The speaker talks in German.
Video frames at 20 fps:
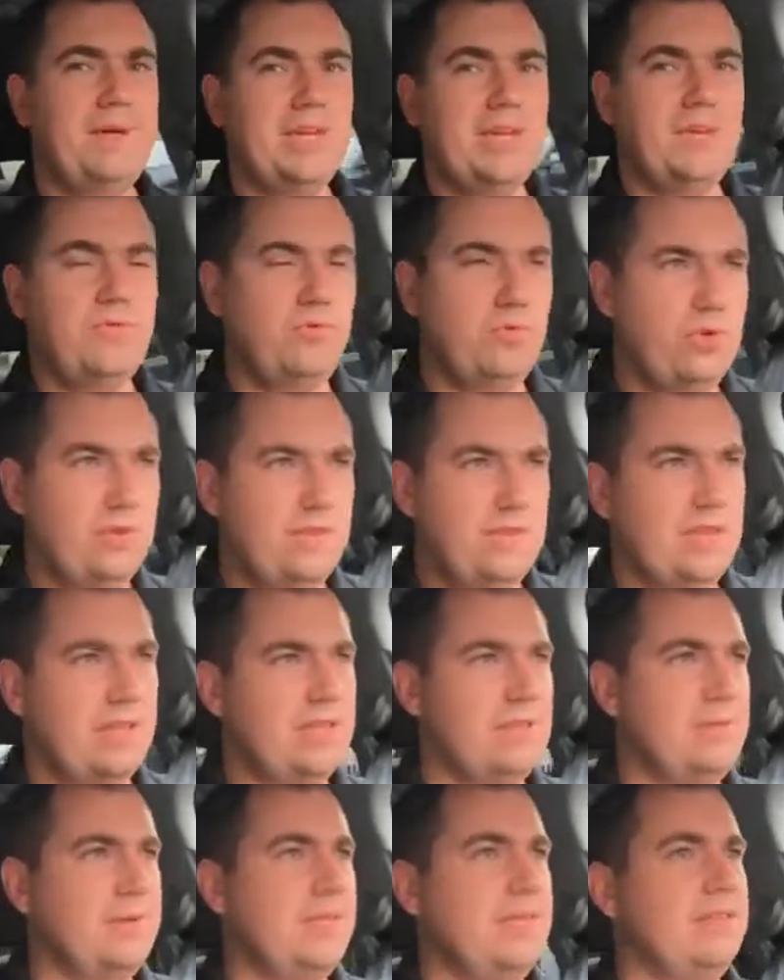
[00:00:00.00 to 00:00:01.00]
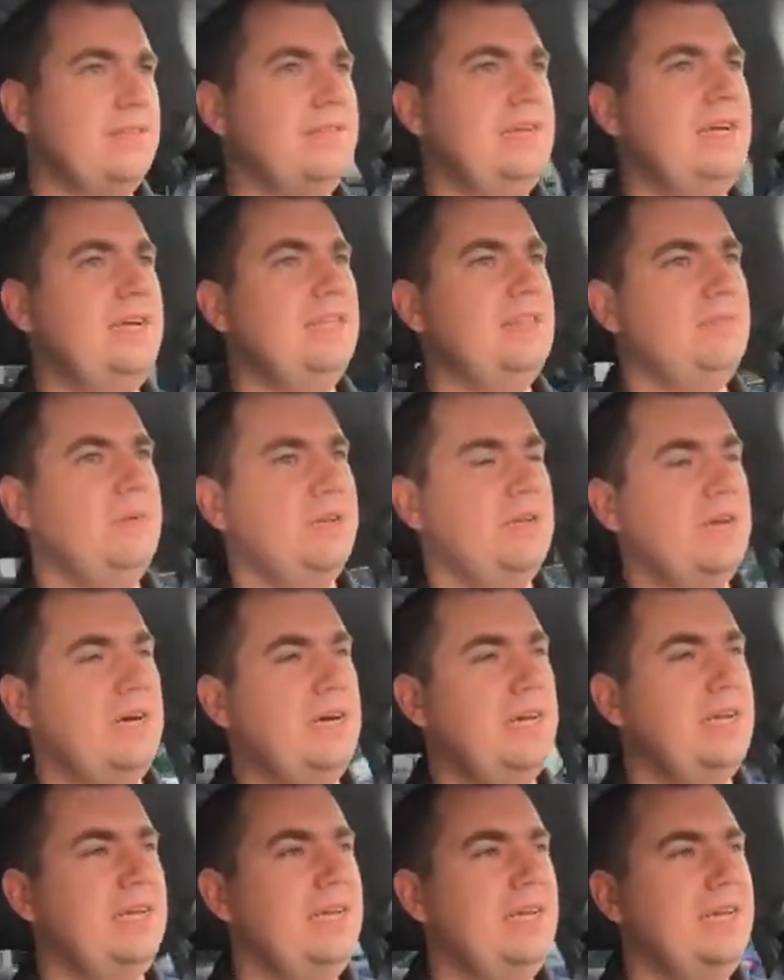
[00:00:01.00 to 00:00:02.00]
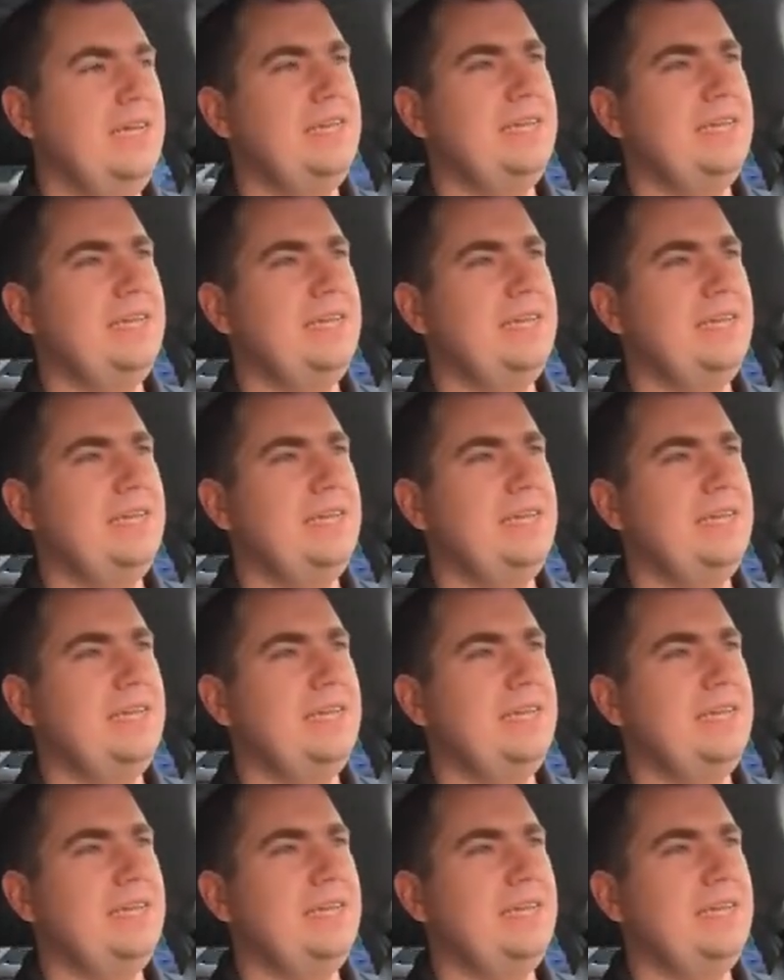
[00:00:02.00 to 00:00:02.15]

Man gewöhnt sich mit der Zeit zwar dran,